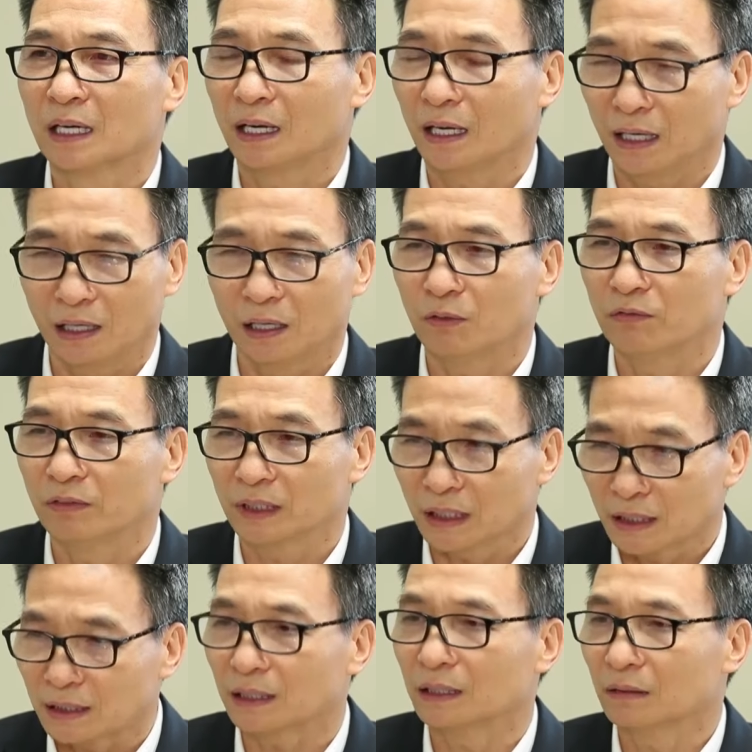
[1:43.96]
hài lòng với
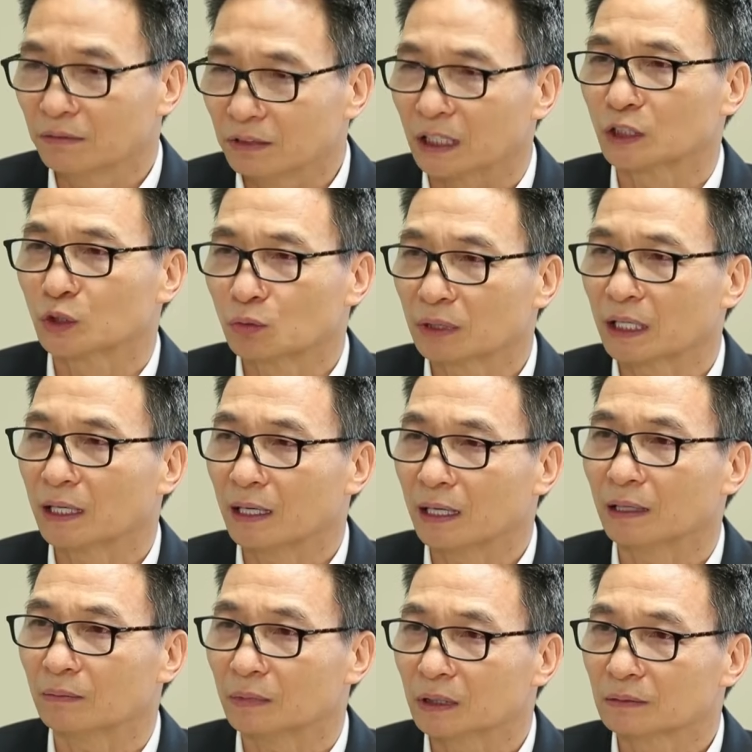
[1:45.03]
tất cả những việc chúng ta đã
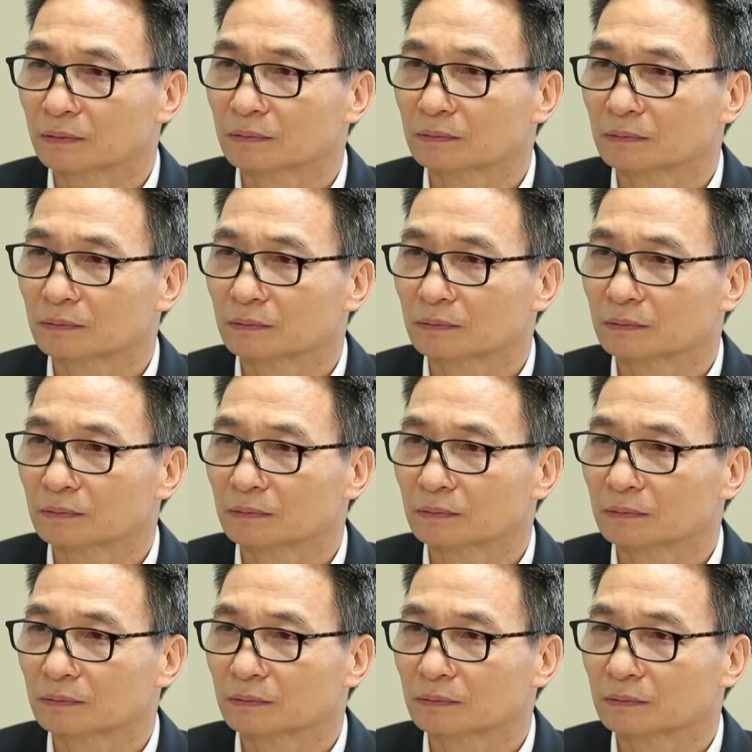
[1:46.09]
làm được.